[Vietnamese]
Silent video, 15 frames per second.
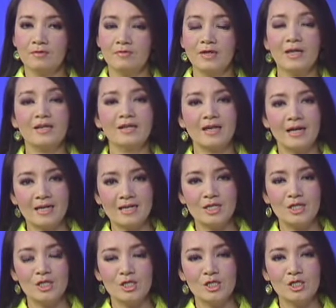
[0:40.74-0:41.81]
Và lần này
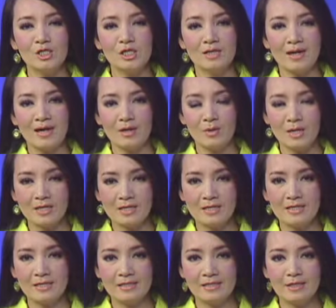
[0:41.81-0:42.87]
trở lại Hoa
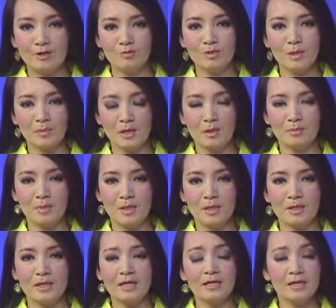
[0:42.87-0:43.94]
Kỳ thì ông Tập Cận
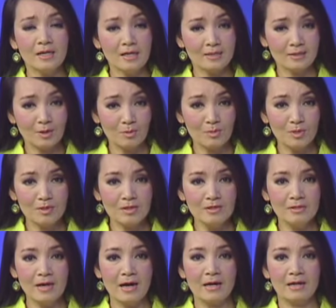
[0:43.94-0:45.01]
Bình đã là Tổng bí
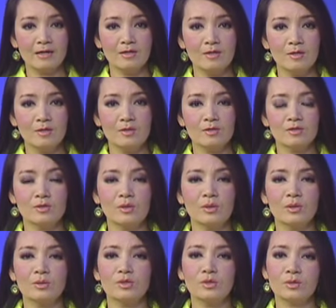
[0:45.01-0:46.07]
thư đảng
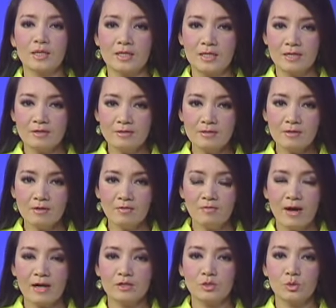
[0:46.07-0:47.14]
rồi chủ tịch nhà nước
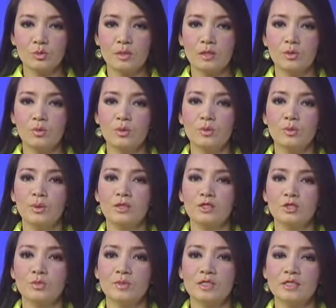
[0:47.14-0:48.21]
và chủ tịch quân ủy
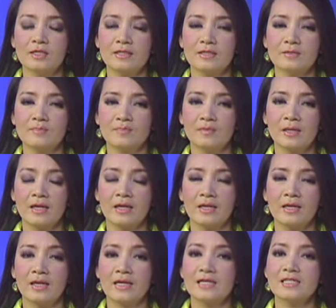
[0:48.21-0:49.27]
trung ương
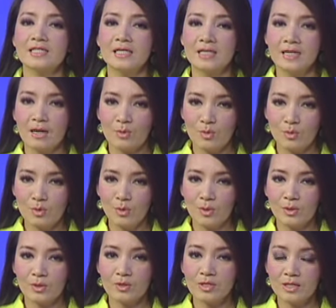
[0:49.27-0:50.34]
là cơ chế lãnh đạo quân
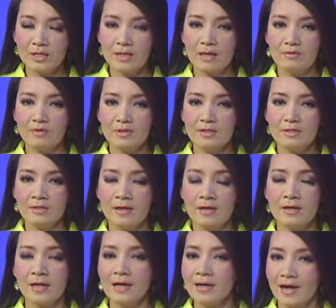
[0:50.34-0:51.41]
đội có nghĩa là với tư
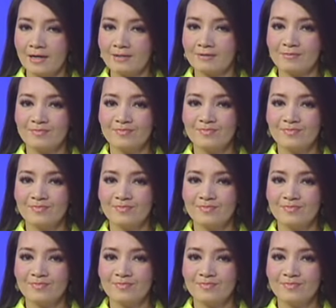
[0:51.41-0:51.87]
thế khác hẳn.